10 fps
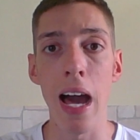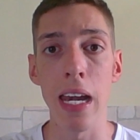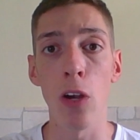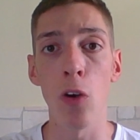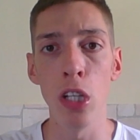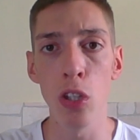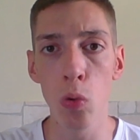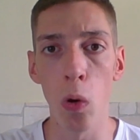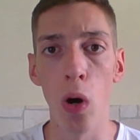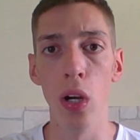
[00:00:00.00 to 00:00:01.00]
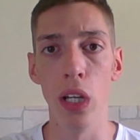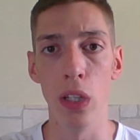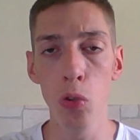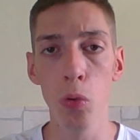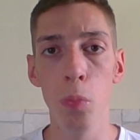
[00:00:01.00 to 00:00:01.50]
con i tuoi
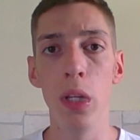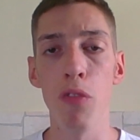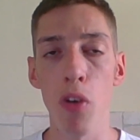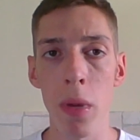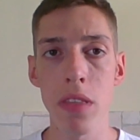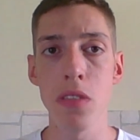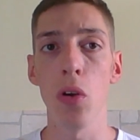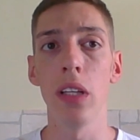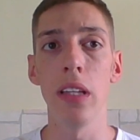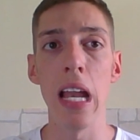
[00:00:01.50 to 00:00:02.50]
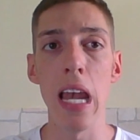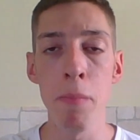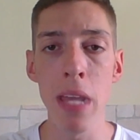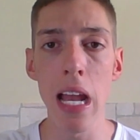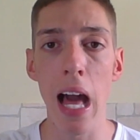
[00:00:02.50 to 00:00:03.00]
dubbi di formazione nelle mie miei
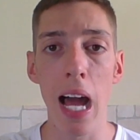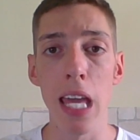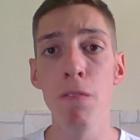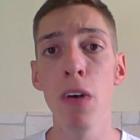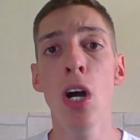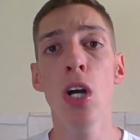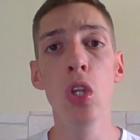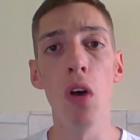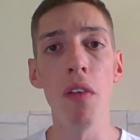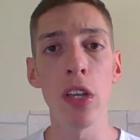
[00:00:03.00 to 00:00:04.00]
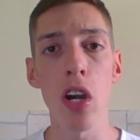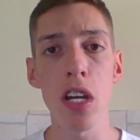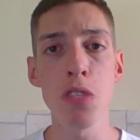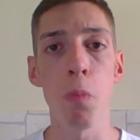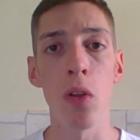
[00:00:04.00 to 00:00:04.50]
live dove andrò a
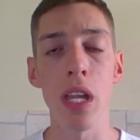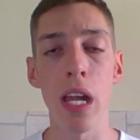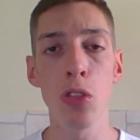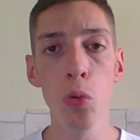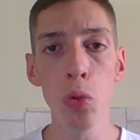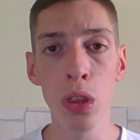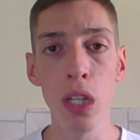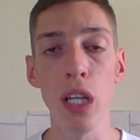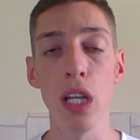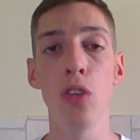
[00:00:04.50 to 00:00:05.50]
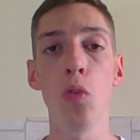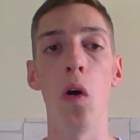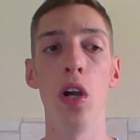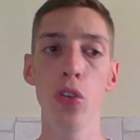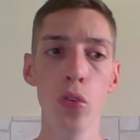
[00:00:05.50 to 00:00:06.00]
rispondere a tutti i
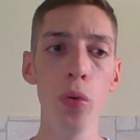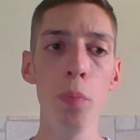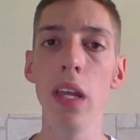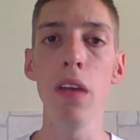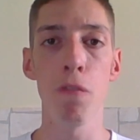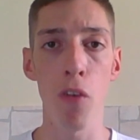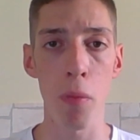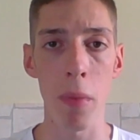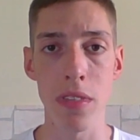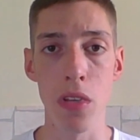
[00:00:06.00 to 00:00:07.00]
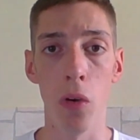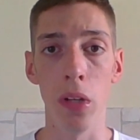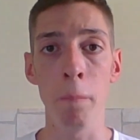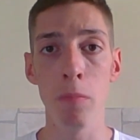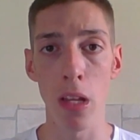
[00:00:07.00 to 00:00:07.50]
tuoi dubbi di
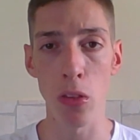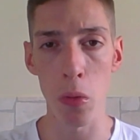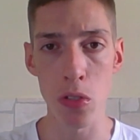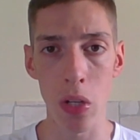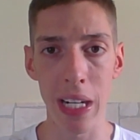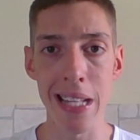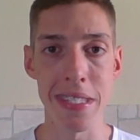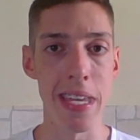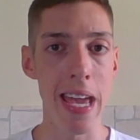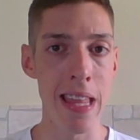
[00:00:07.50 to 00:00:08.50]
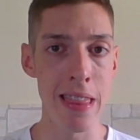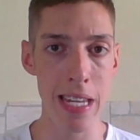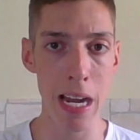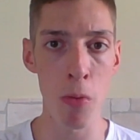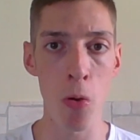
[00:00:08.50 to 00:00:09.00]
formazione. Detto questo ragazzi,
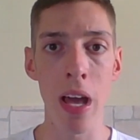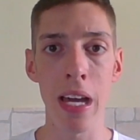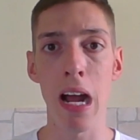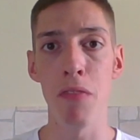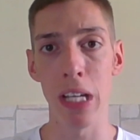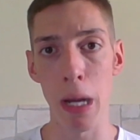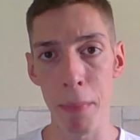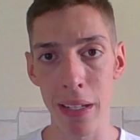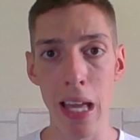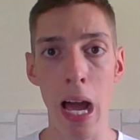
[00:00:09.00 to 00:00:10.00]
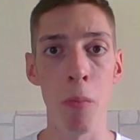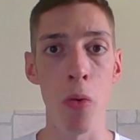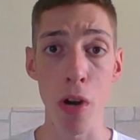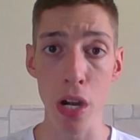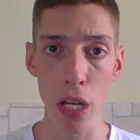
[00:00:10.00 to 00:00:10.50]
entriamo con la grafica,
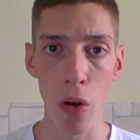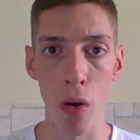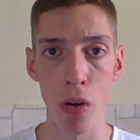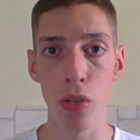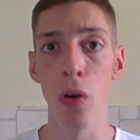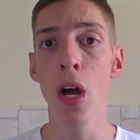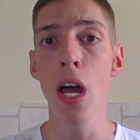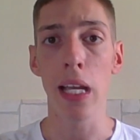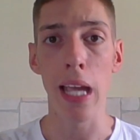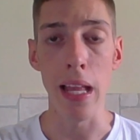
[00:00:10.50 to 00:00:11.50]
partiamo. Ricordo che